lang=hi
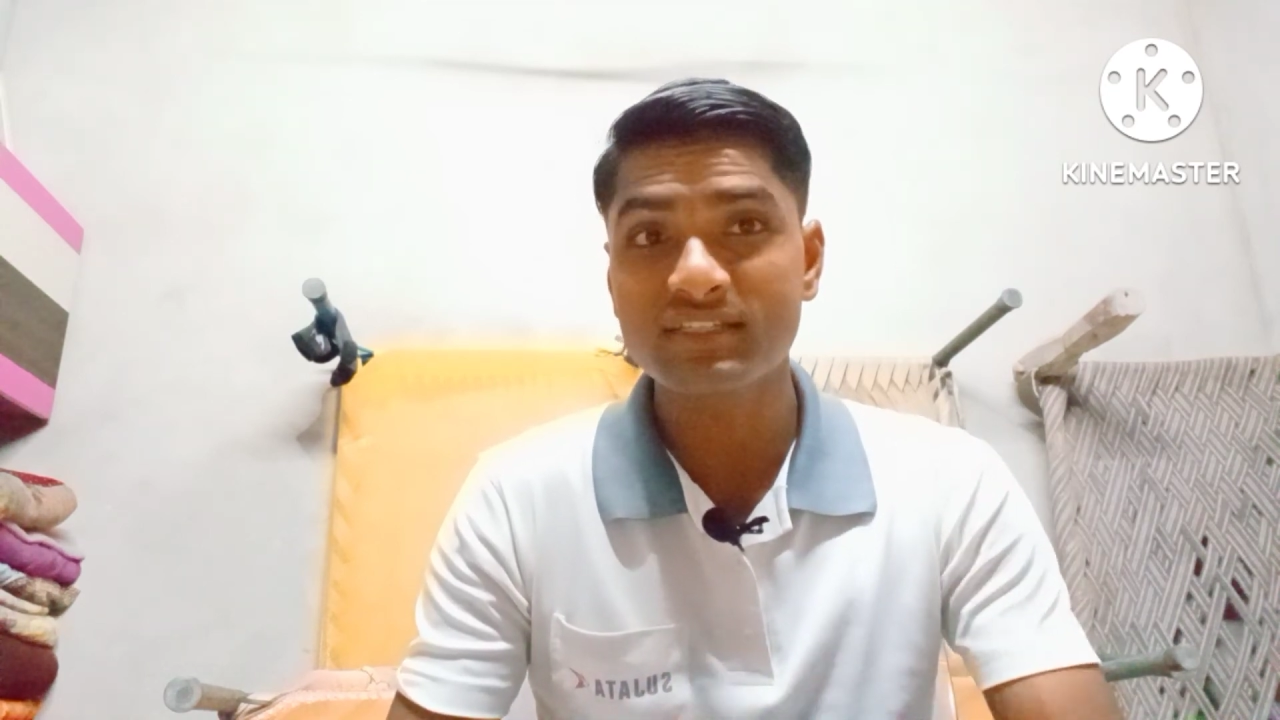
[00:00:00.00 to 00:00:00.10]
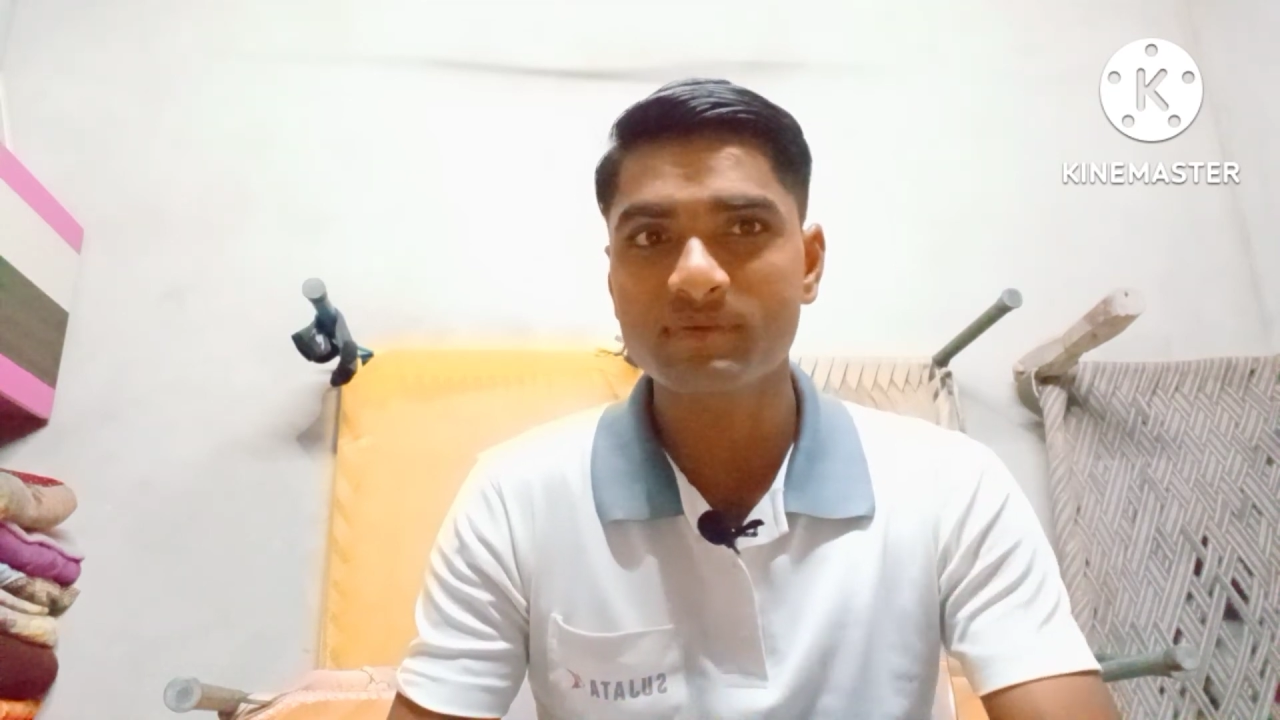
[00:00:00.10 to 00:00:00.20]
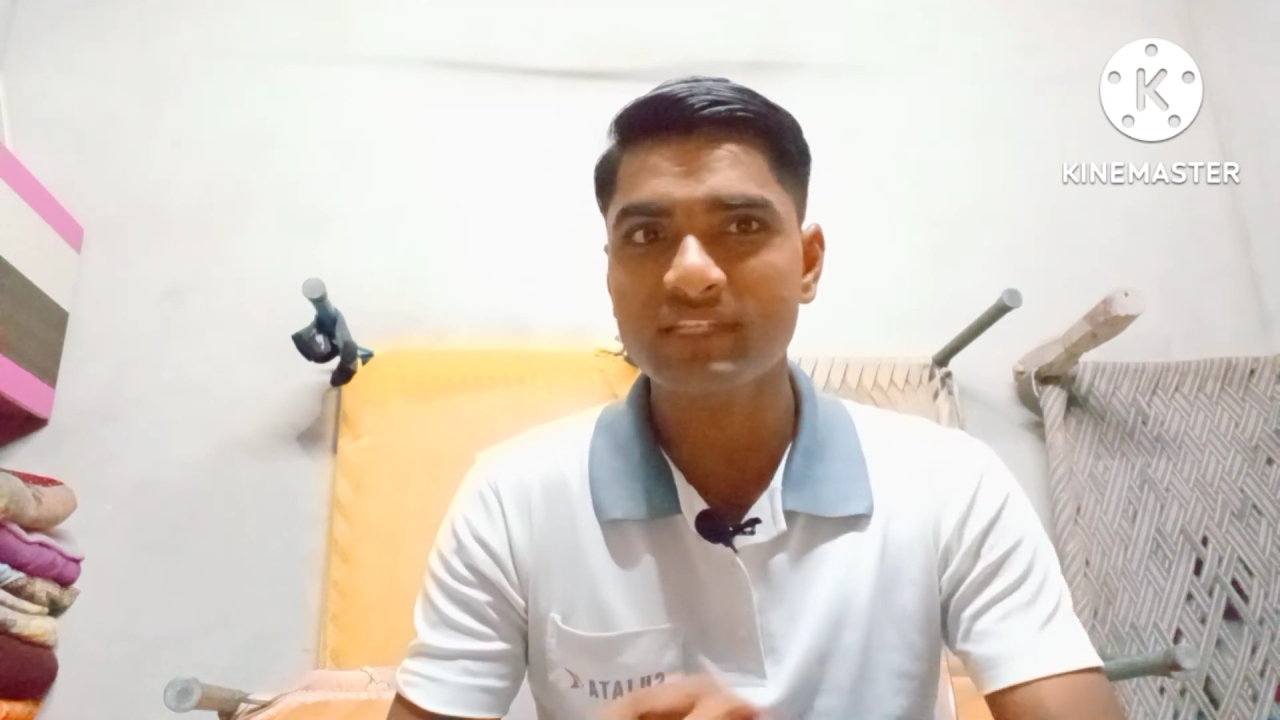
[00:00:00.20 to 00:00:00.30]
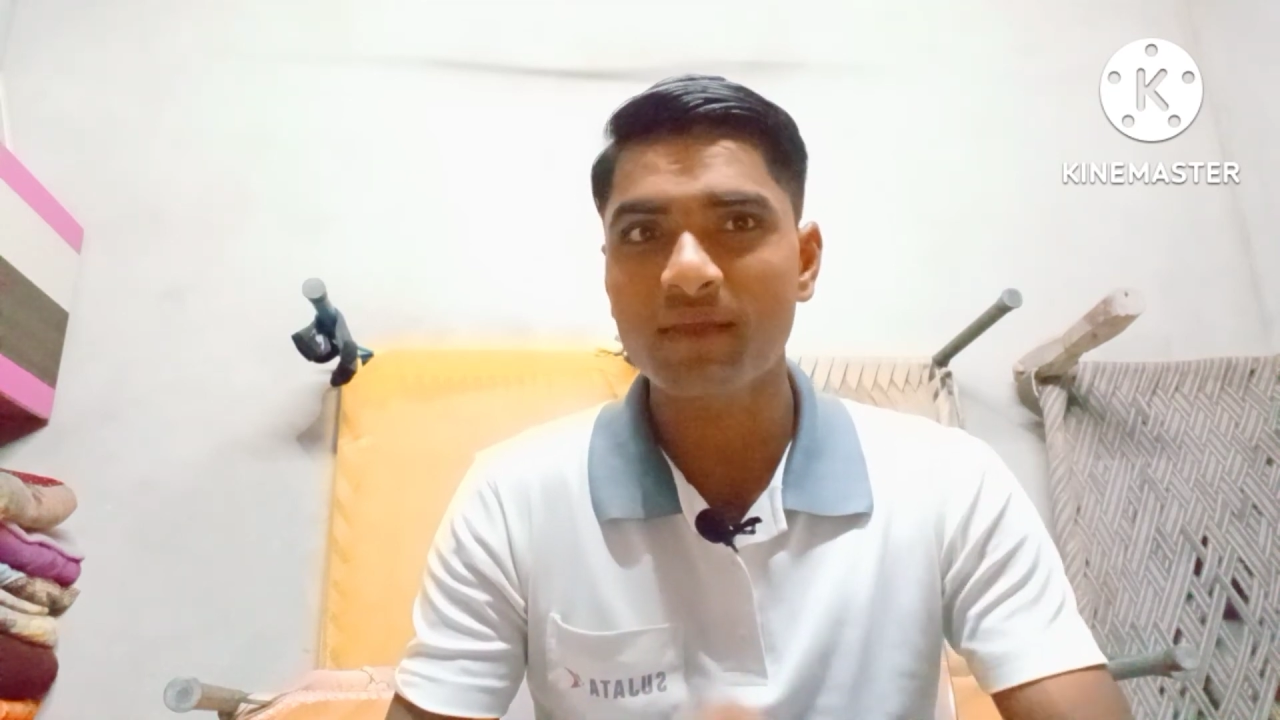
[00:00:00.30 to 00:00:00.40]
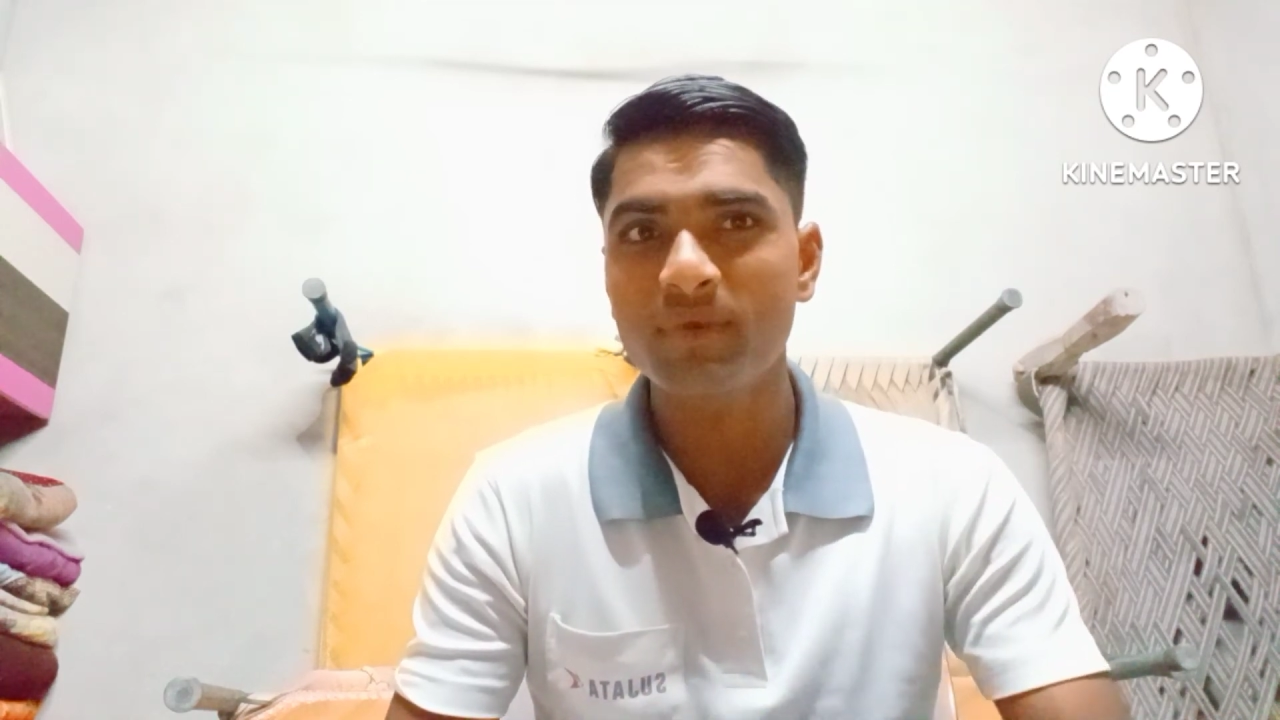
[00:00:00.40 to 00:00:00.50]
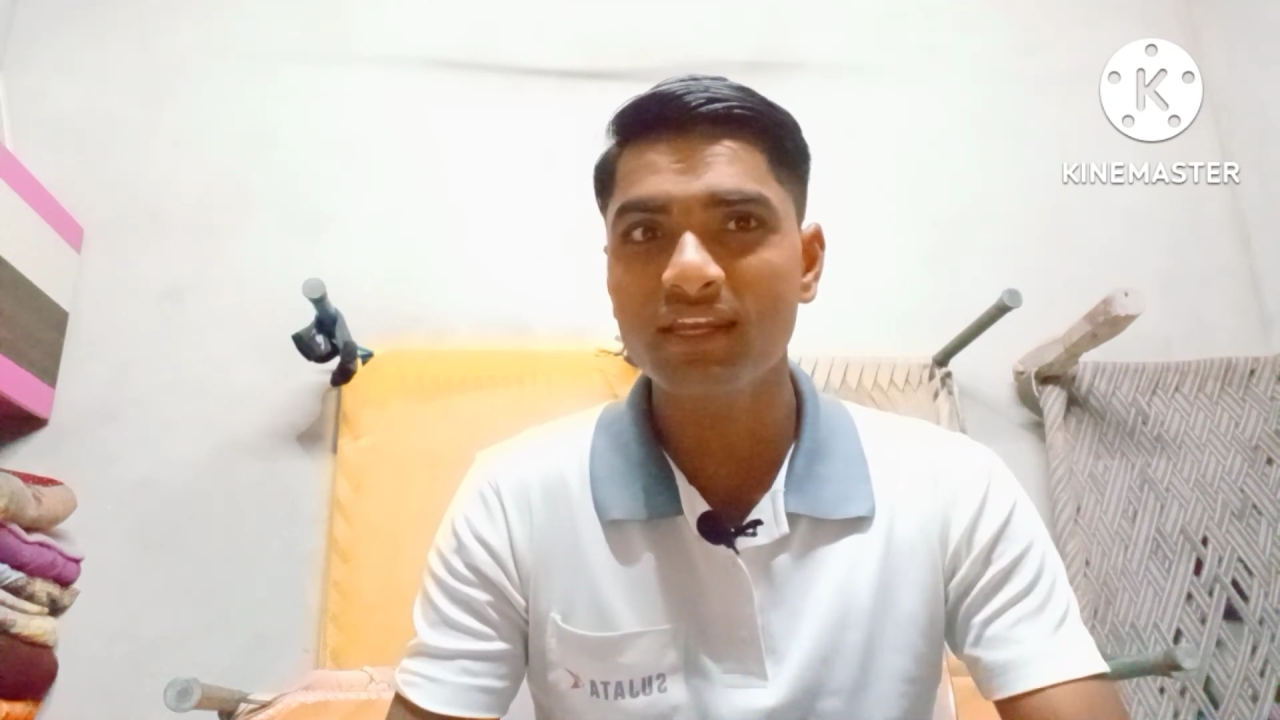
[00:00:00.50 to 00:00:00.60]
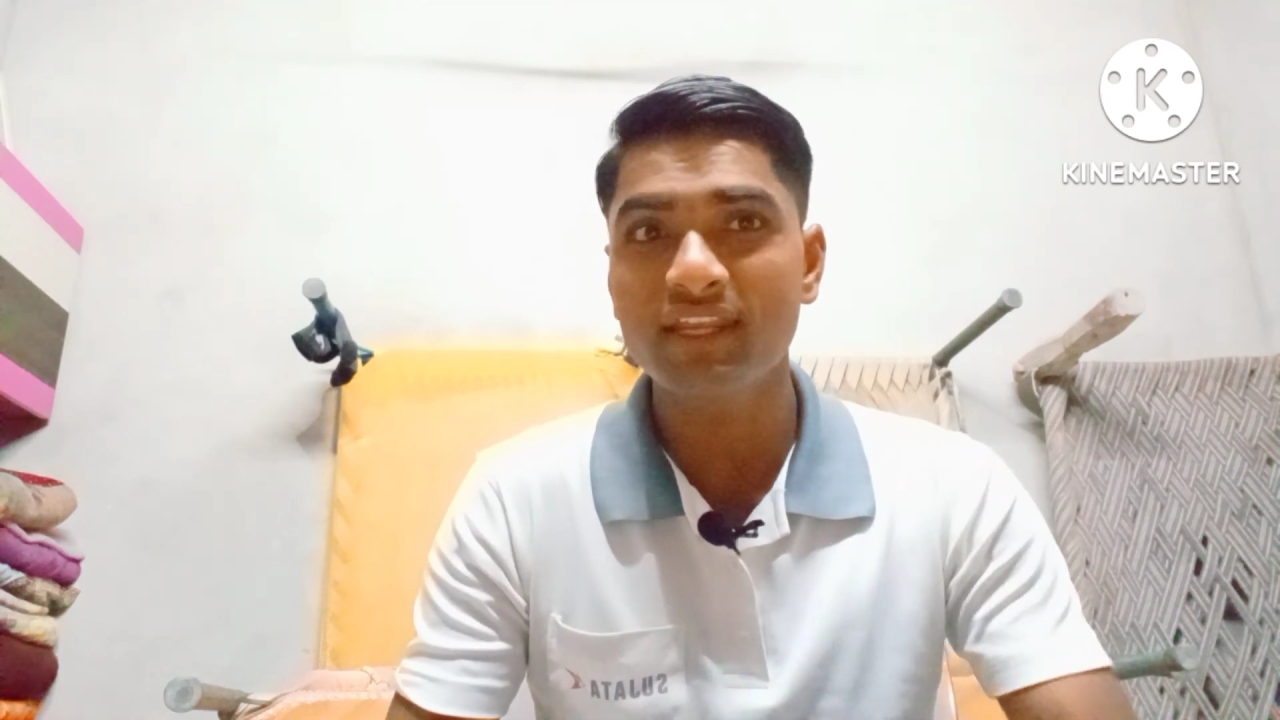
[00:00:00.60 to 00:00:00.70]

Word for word: सब्सक्राइबर